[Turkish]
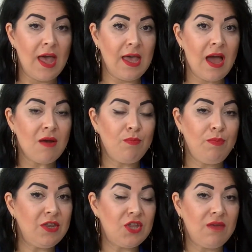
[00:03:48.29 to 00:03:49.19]

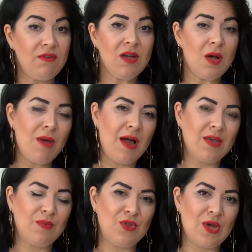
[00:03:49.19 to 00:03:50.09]
Eğer bir çeviri haber
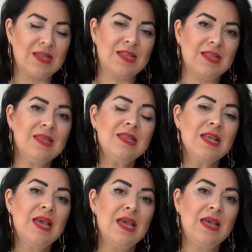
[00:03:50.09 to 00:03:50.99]
yapacaksanız
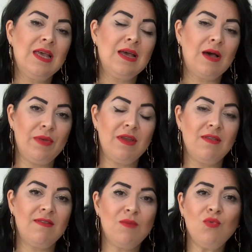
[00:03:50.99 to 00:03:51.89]
e,
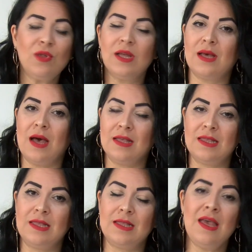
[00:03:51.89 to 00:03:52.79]
haberinizde mutlaka
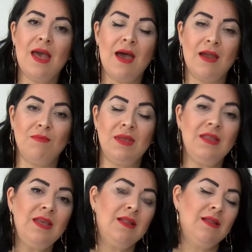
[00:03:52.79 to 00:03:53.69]
size
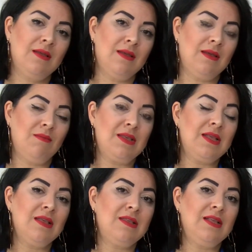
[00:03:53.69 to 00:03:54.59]
Ermeni e,
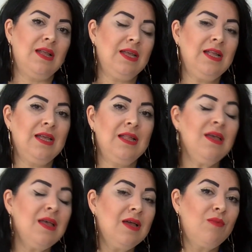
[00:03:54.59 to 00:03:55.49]
meselesiyle
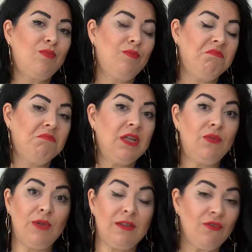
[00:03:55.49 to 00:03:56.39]
ilgili
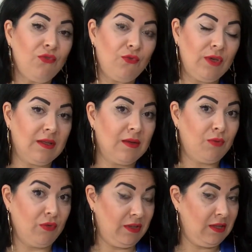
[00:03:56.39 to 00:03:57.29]
manipülatif ya
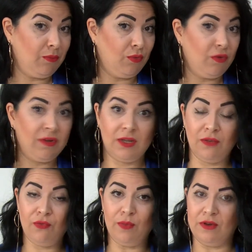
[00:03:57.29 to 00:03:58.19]
da
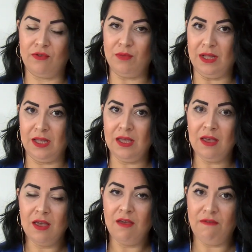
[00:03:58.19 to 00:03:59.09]
provokatif bir
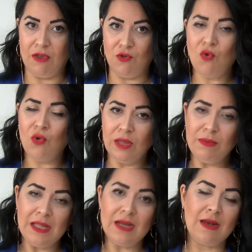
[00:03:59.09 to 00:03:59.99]
bilgi veriyor
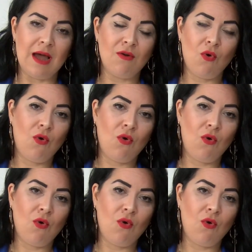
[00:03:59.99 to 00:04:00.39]
olabilirler.